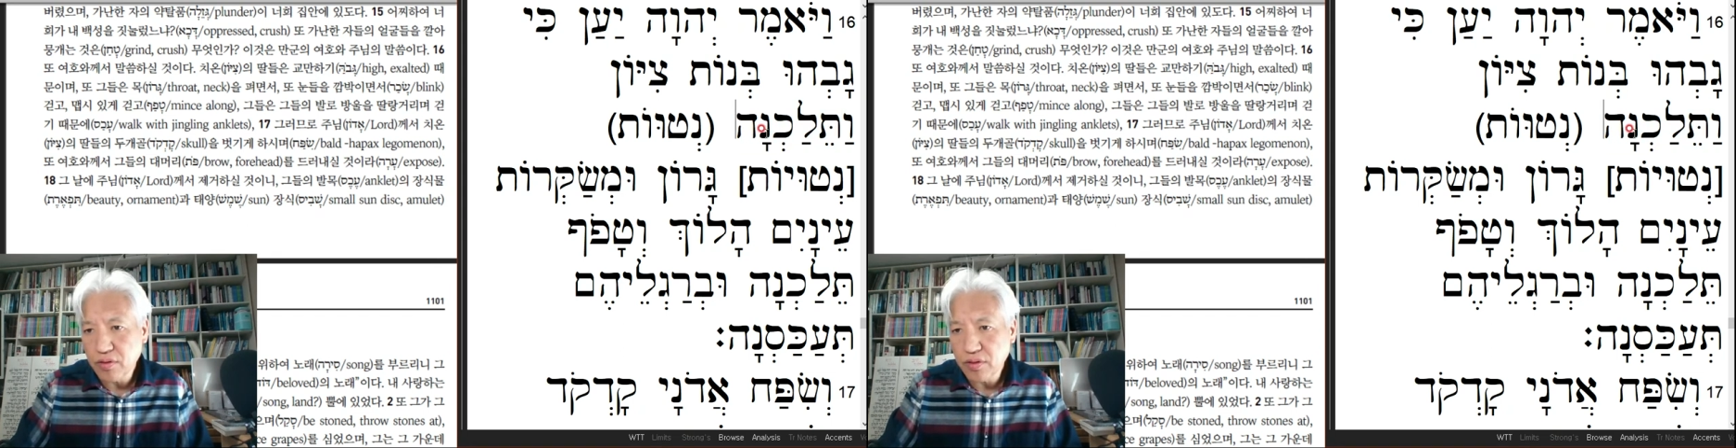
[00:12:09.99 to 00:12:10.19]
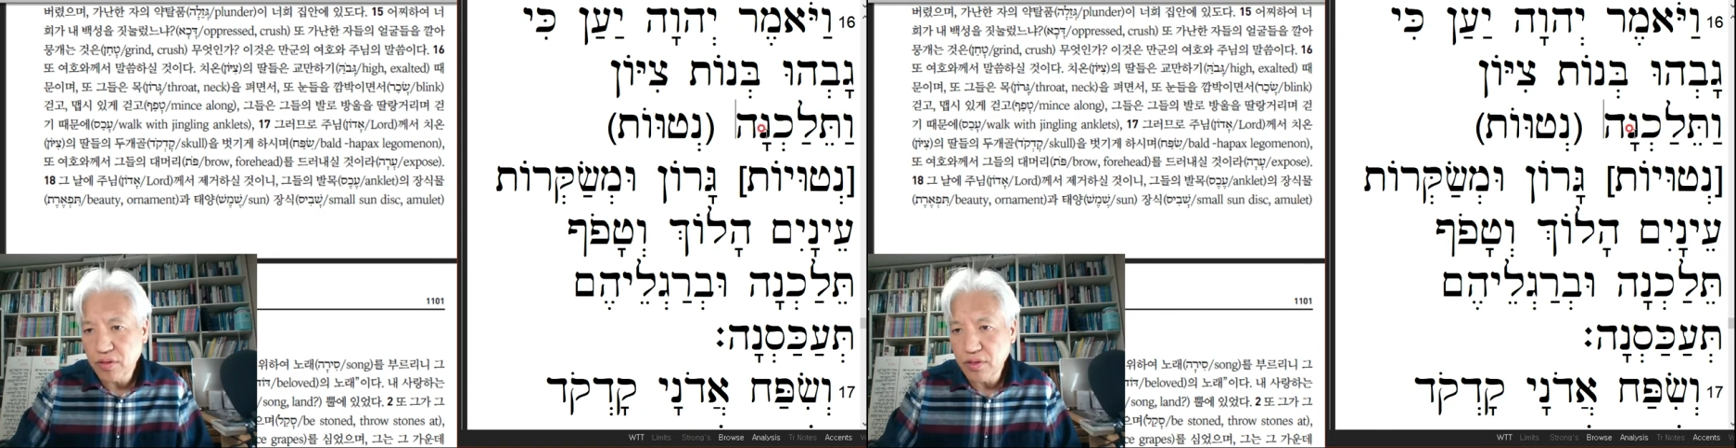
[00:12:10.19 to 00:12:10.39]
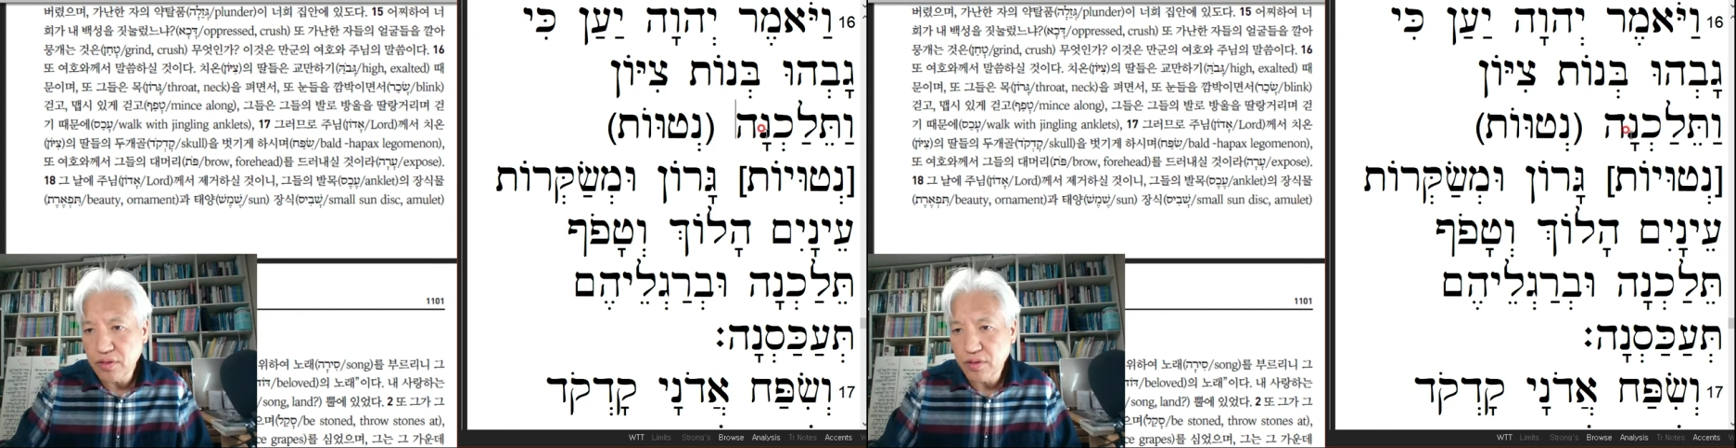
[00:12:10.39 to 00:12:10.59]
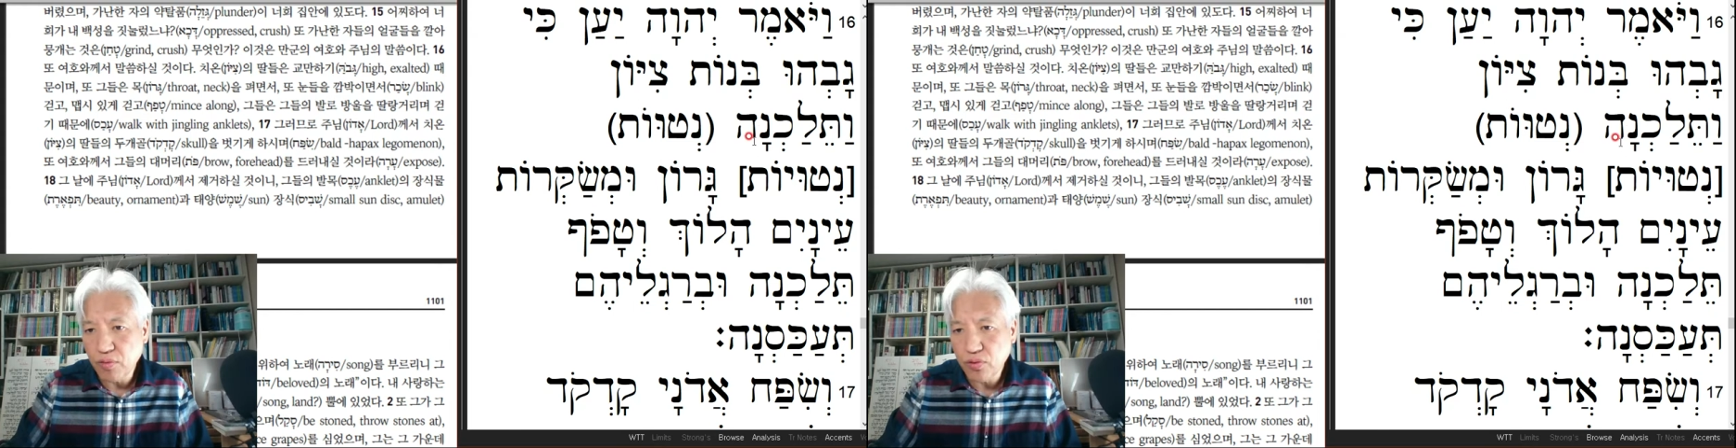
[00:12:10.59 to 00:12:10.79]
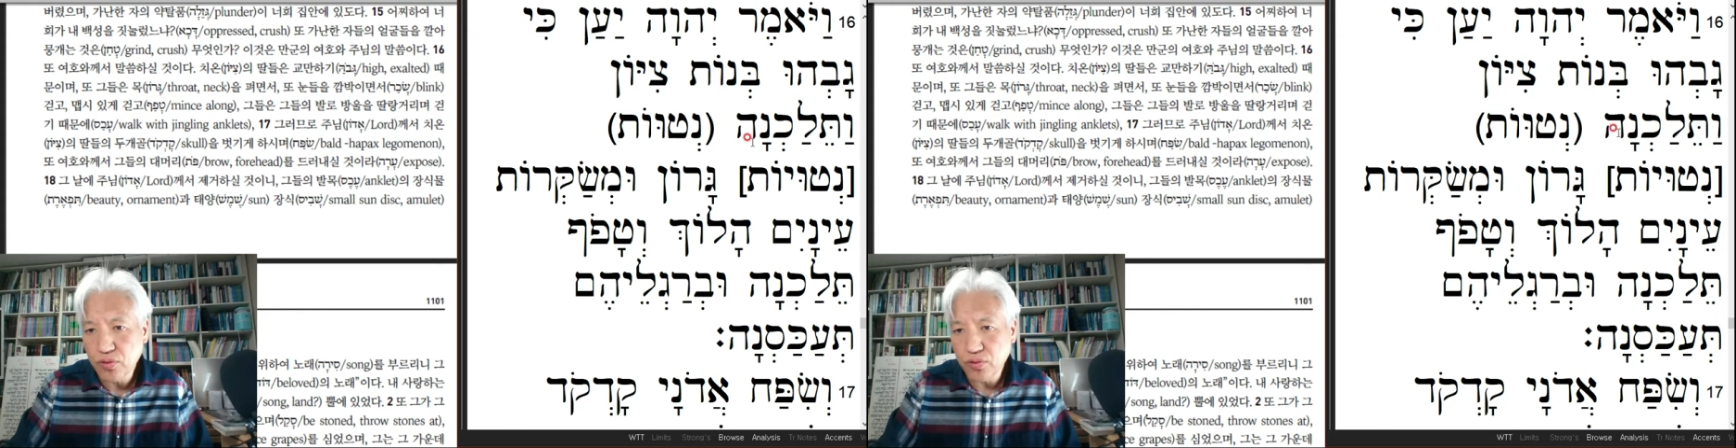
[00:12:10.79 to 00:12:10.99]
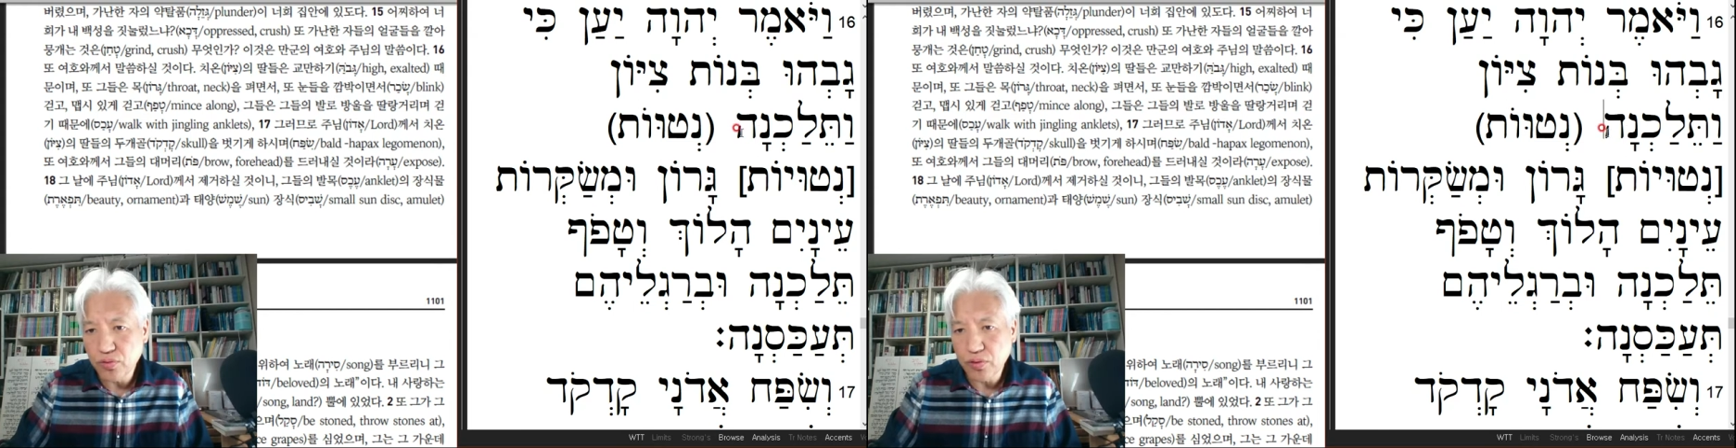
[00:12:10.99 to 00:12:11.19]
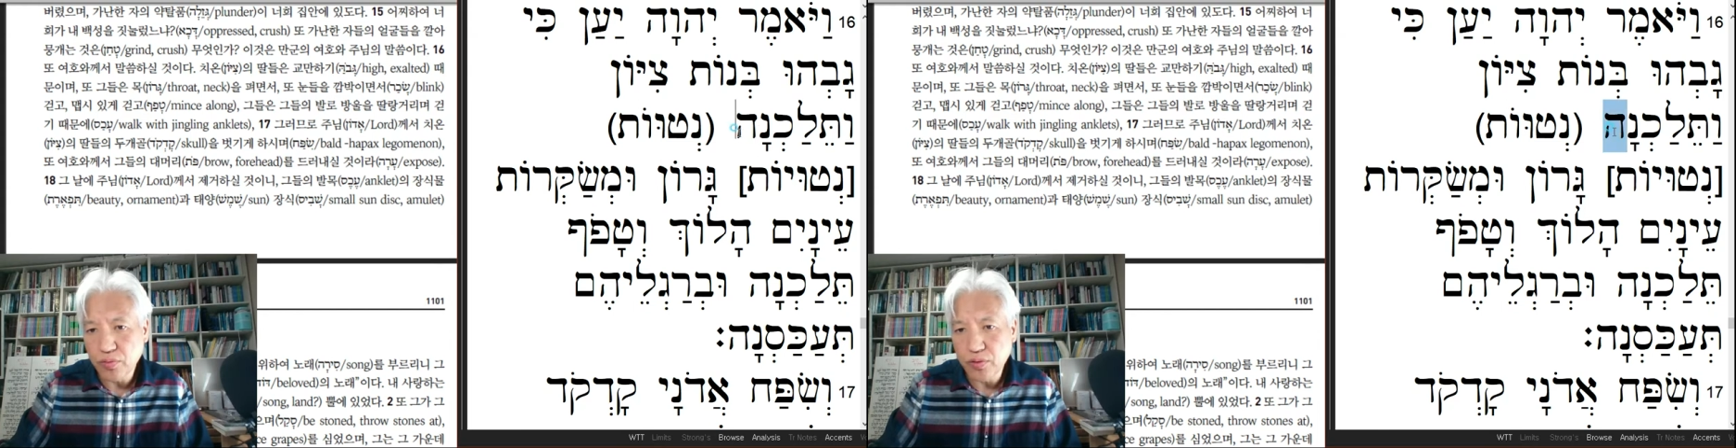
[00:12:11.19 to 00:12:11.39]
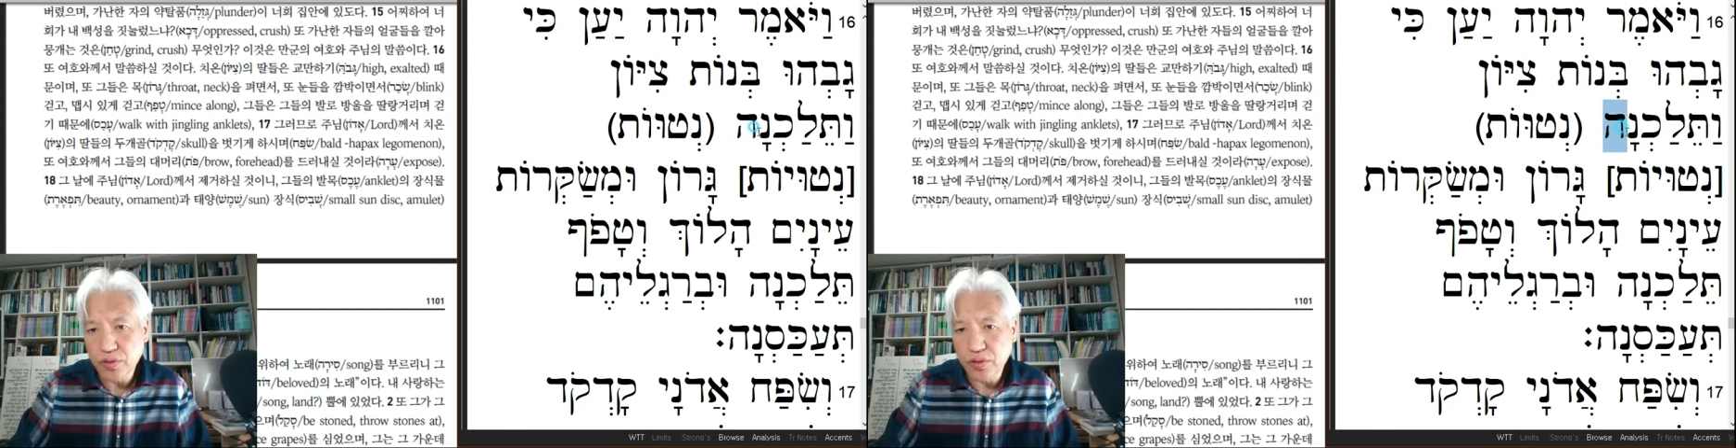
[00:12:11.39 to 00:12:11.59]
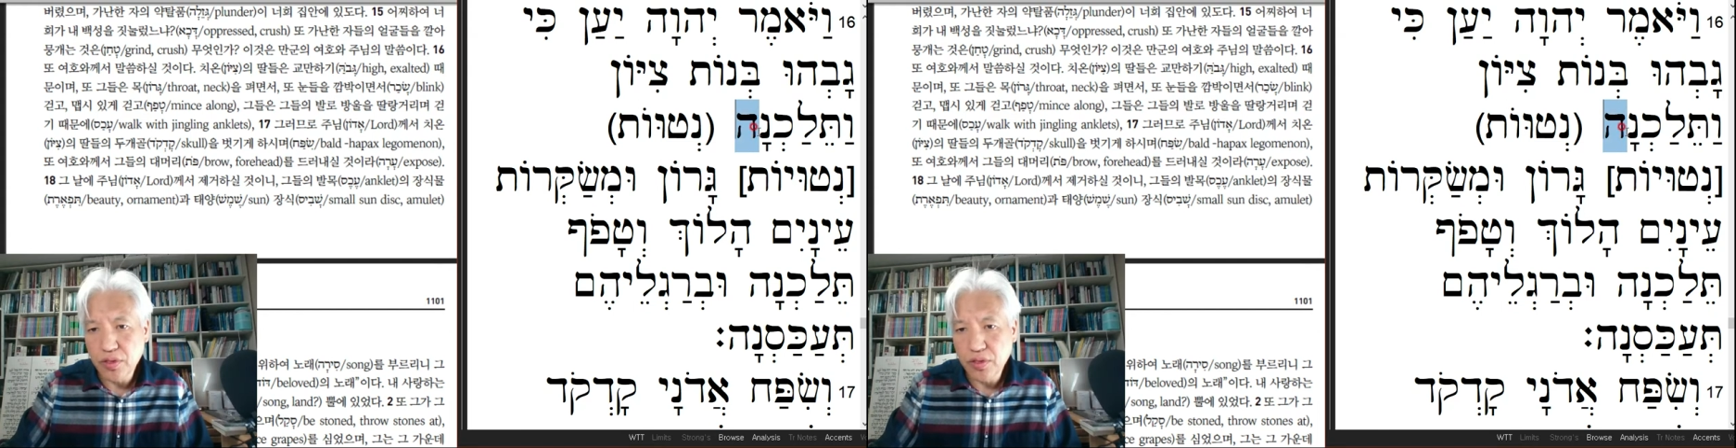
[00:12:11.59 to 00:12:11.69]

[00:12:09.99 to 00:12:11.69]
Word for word: 여기는 이제 복수로 보죠.